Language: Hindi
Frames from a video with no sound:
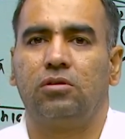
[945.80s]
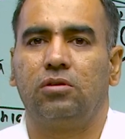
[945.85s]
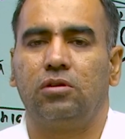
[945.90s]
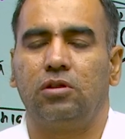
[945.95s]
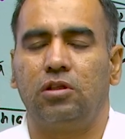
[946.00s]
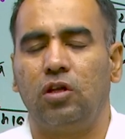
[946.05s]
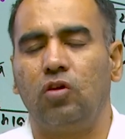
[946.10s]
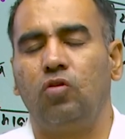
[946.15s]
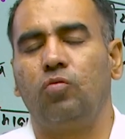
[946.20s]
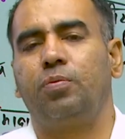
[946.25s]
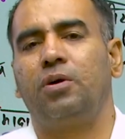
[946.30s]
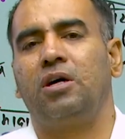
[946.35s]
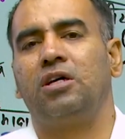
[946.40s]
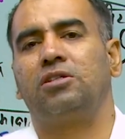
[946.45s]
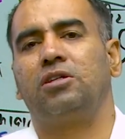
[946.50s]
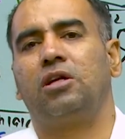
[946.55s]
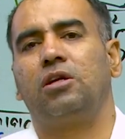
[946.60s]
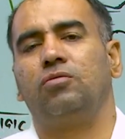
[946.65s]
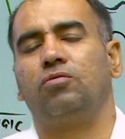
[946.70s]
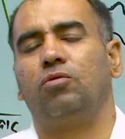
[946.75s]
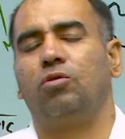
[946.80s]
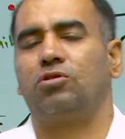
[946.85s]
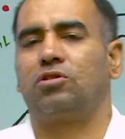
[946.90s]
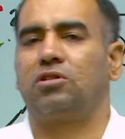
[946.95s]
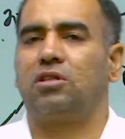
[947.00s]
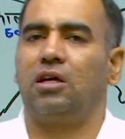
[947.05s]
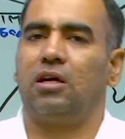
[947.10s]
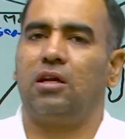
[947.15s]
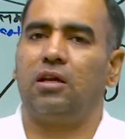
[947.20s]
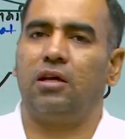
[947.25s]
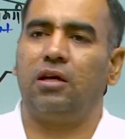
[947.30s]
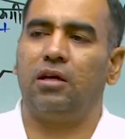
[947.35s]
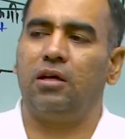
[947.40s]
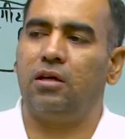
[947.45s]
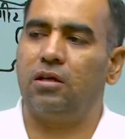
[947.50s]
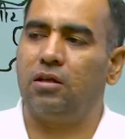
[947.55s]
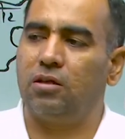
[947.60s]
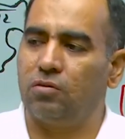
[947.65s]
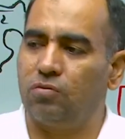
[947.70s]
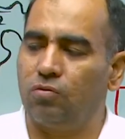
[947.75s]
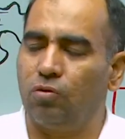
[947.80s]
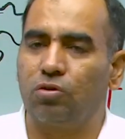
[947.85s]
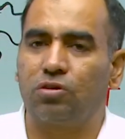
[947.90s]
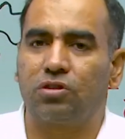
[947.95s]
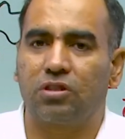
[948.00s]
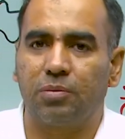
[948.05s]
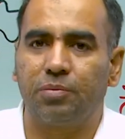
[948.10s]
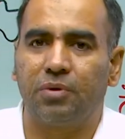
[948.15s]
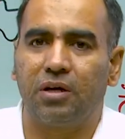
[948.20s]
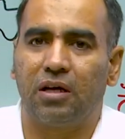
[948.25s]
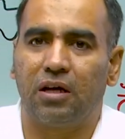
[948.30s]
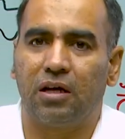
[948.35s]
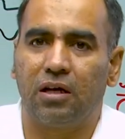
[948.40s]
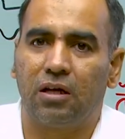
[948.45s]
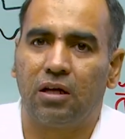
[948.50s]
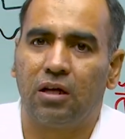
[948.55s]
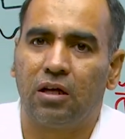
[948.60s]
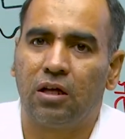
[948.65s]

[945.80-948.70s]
नवपाषाण वो स्थल है वो समय है